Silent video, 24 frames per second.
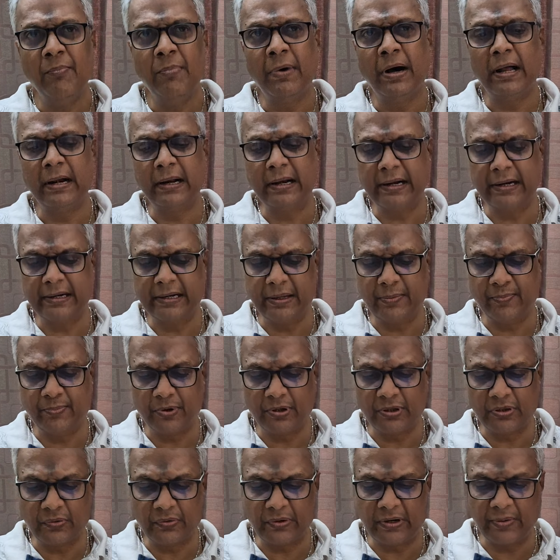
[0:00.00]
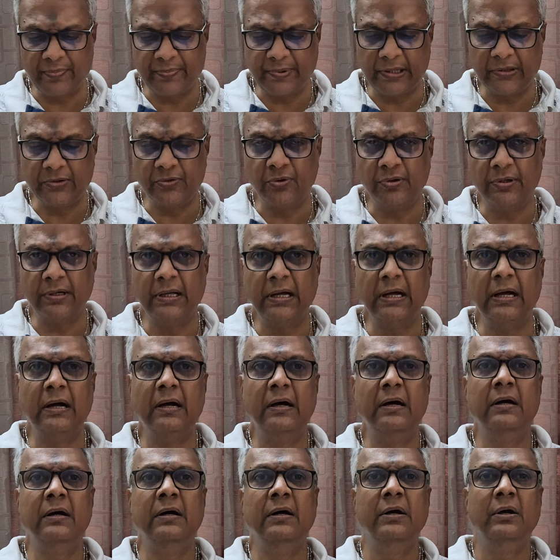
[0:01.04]
மார்க்கெட்டை பொறுத்தவரை பார்த்தோம்னா
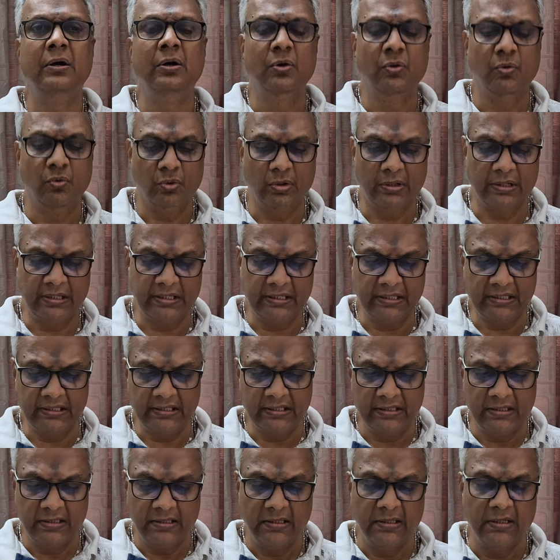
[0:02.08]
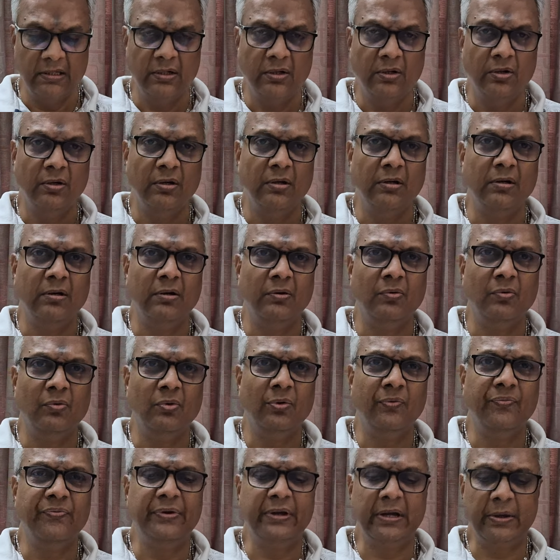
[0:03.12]
ஒரு
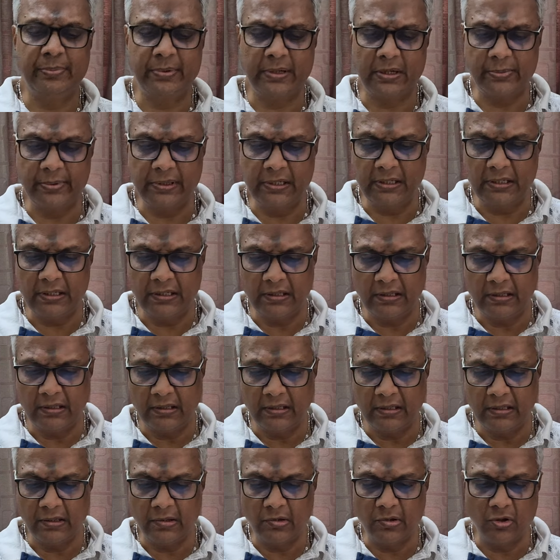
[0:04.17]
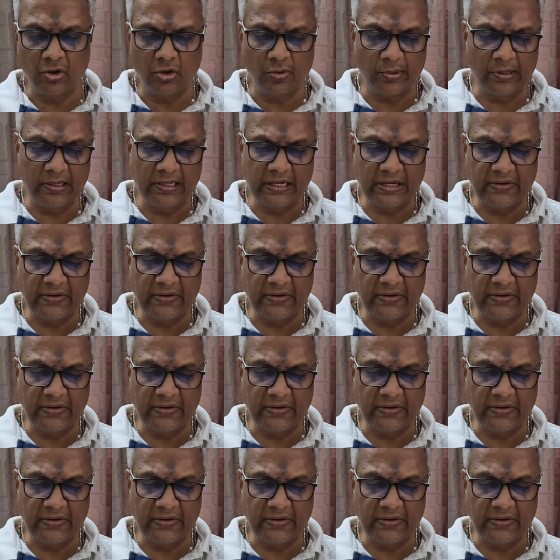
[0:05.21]
ஒரு ஃபேவரபிள் குளோபல்